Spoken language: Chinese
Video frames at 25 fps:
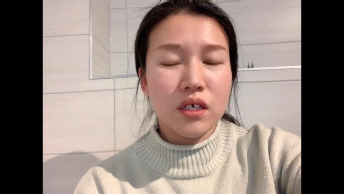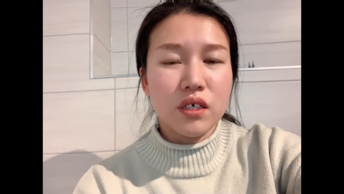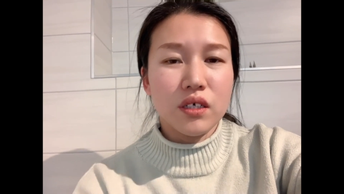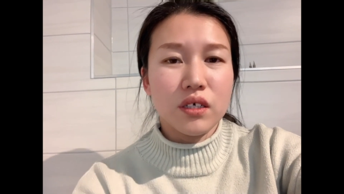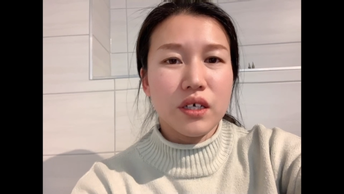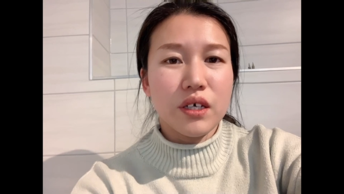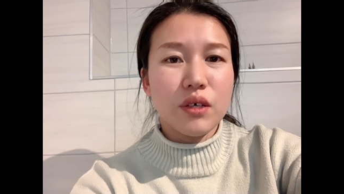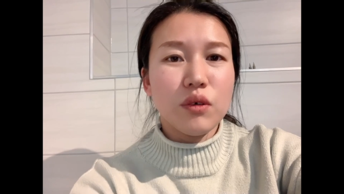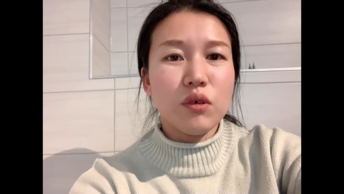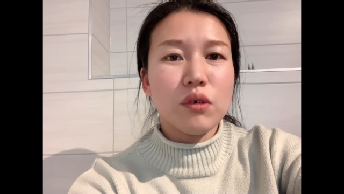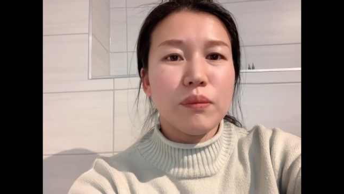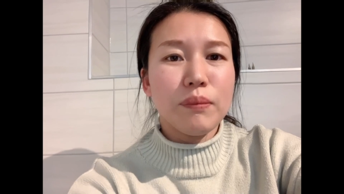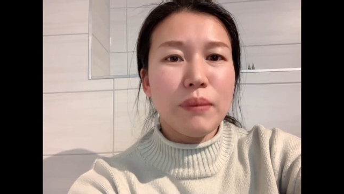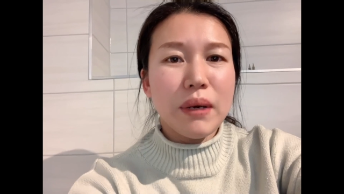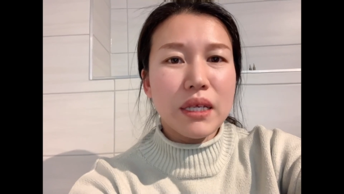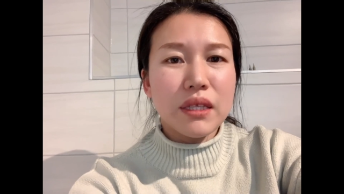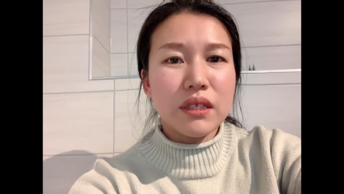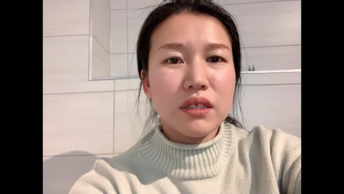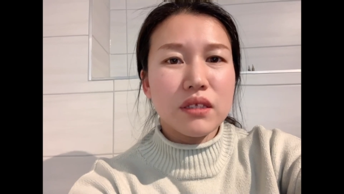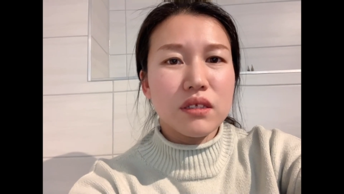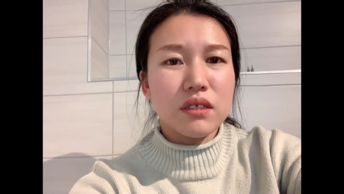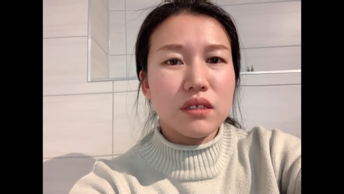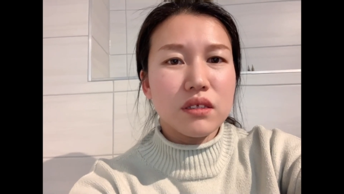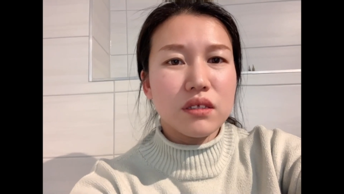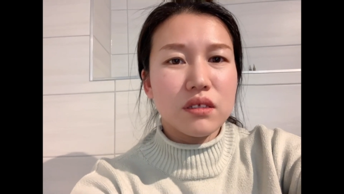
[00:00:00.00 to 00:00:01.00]
给我
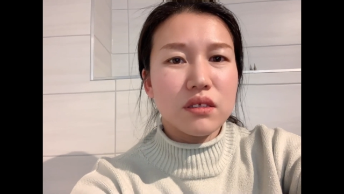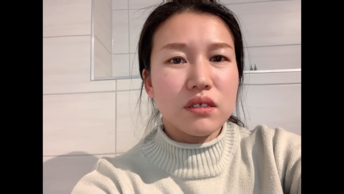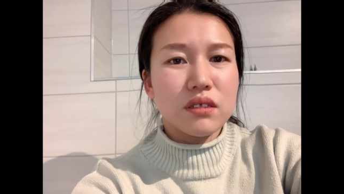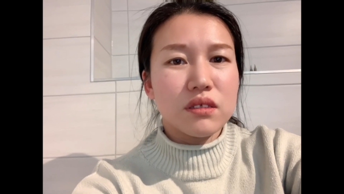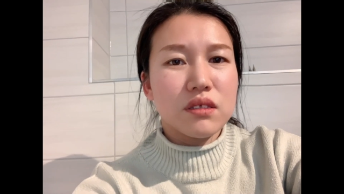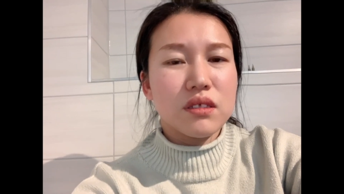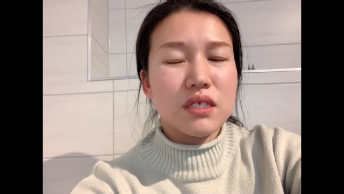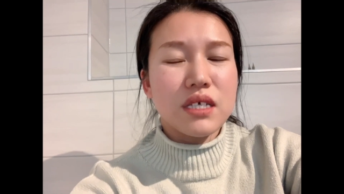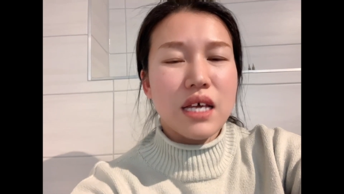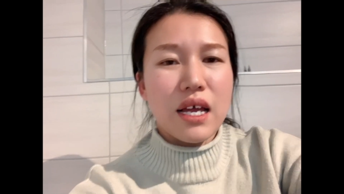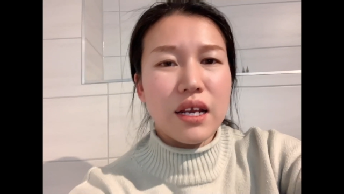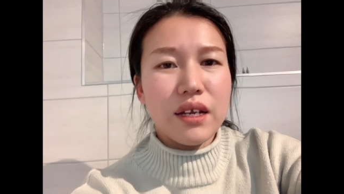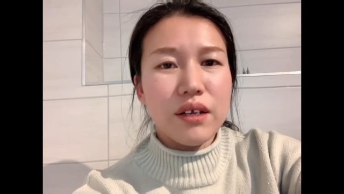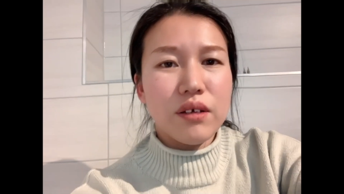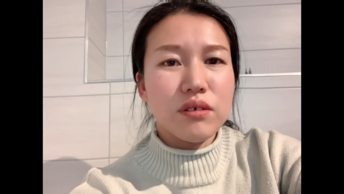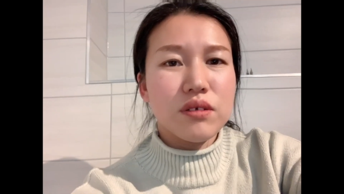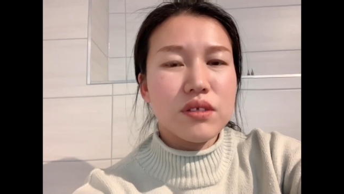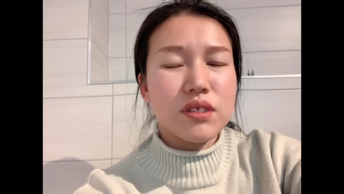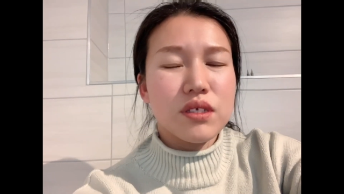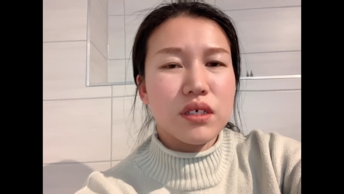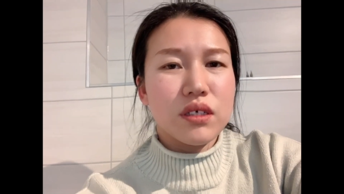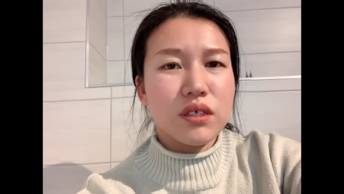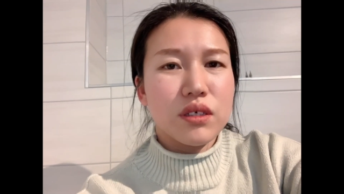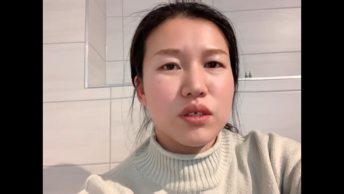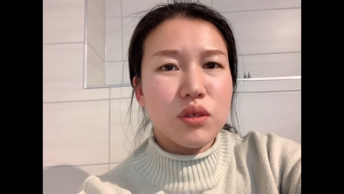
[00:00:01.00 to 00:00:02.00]
办材料的
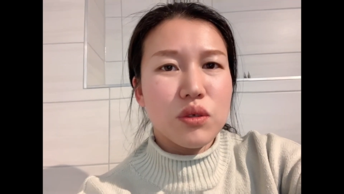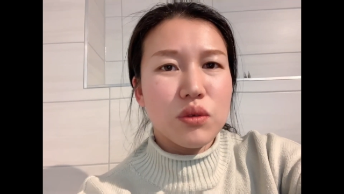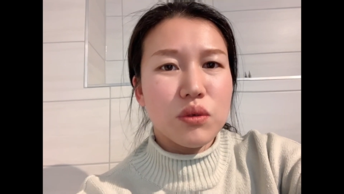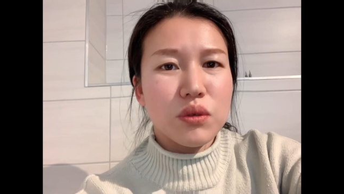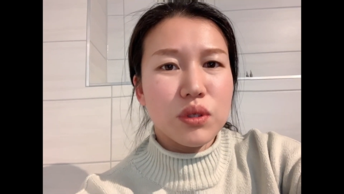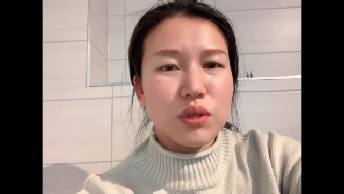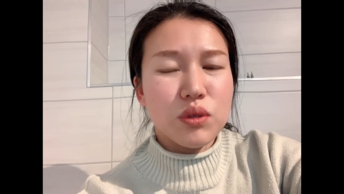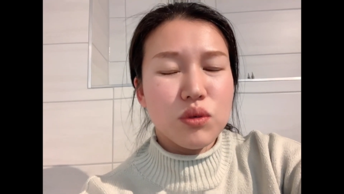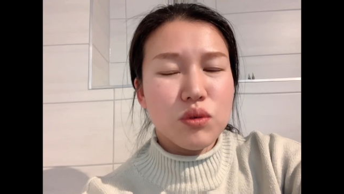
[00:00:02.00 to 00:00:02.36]
这个女的，